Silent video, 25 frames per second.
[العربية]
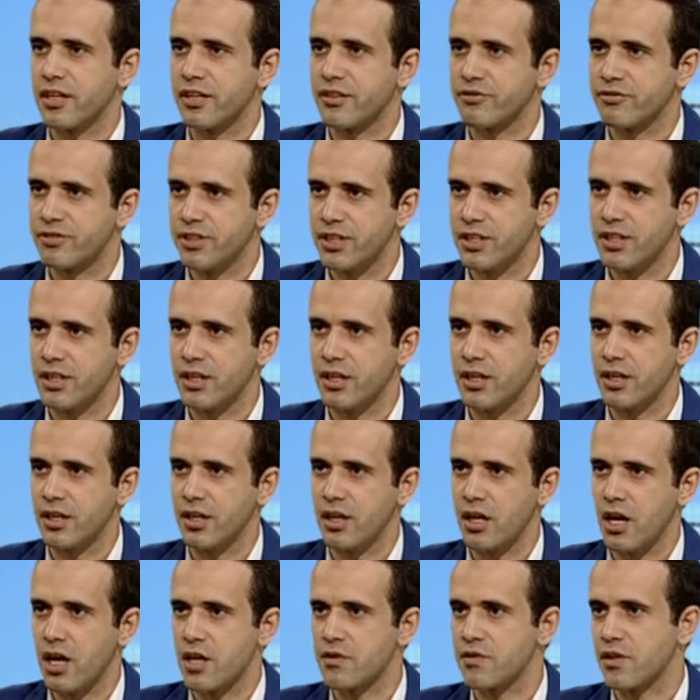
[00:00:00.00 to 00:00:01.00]
في
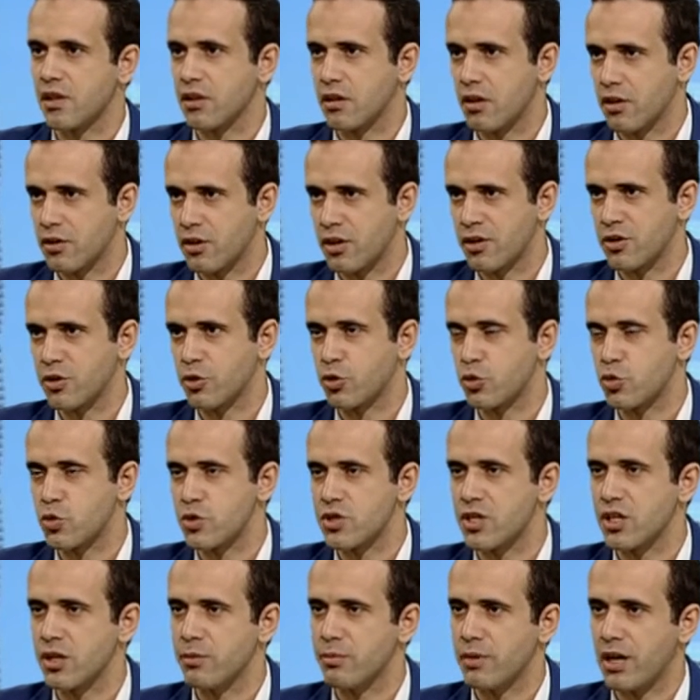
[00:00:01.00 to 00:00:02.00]
آه، هذا القرار
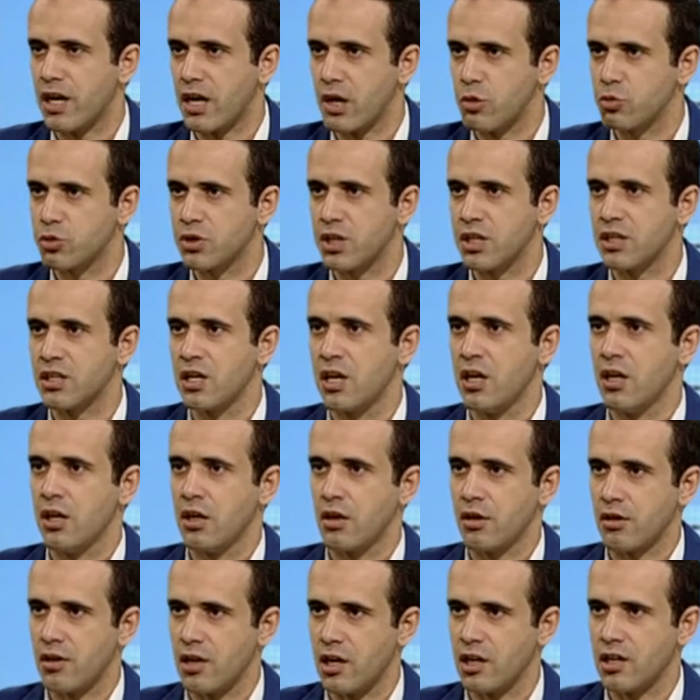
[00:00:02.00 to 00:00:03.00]
الروسي بعودة
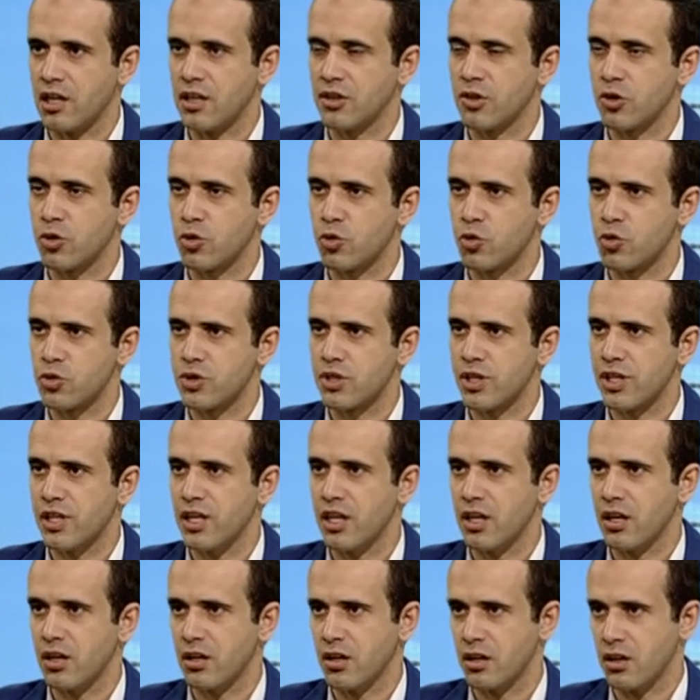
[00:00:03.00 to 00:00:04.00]
الرحلات
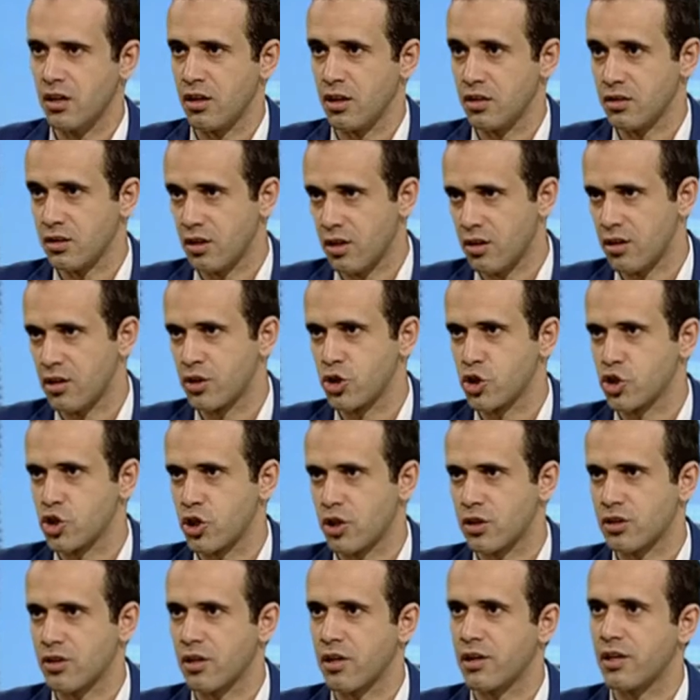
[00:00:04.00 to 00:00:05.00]
الروسية الطيران
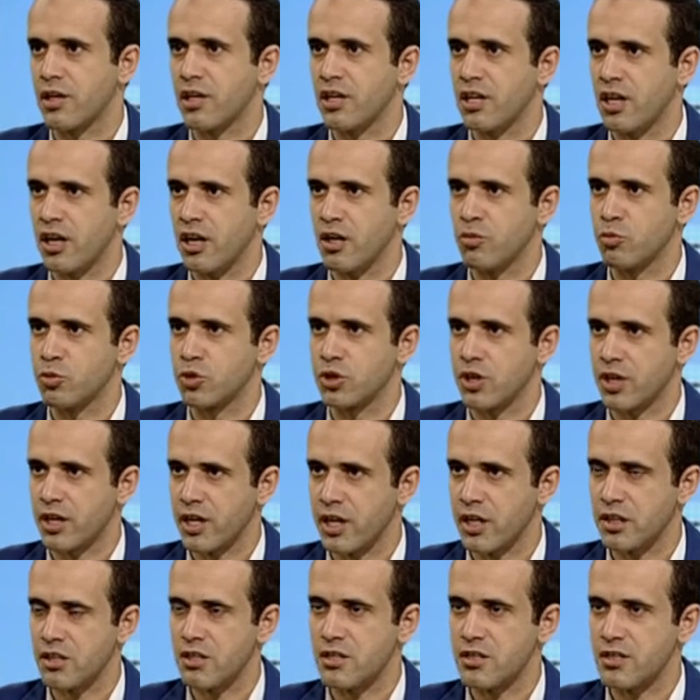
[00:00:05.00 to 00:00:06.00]
الشارتر إلى
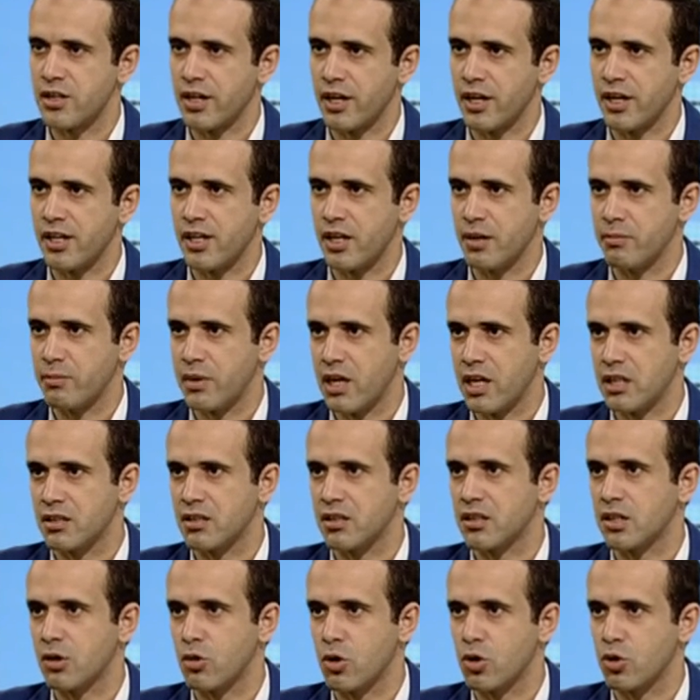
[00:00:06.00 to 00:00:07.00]
المنتجعات السياحية
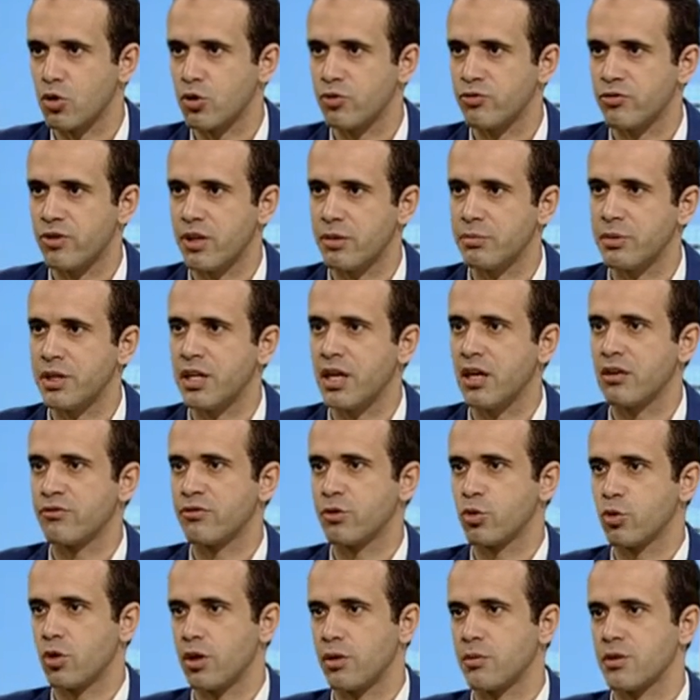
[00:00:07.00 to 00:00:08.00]
بعد توقفها من
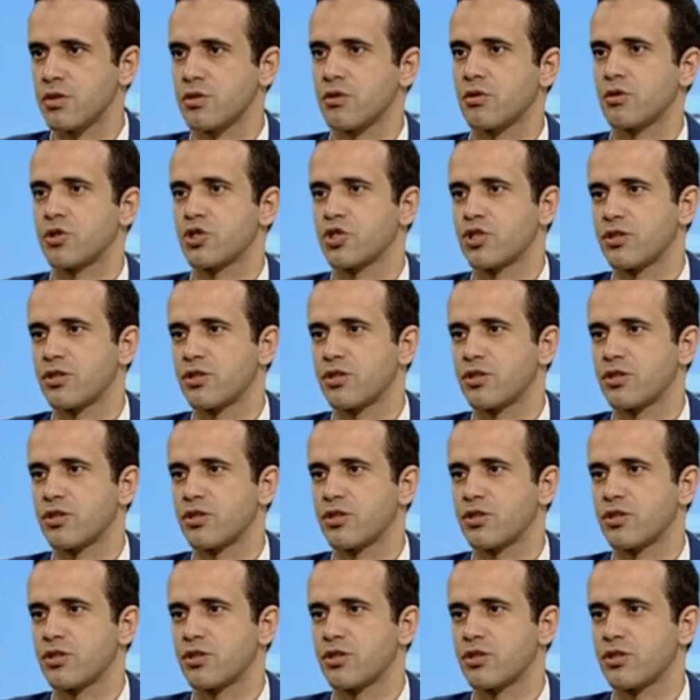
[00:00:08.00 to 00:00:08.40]
2015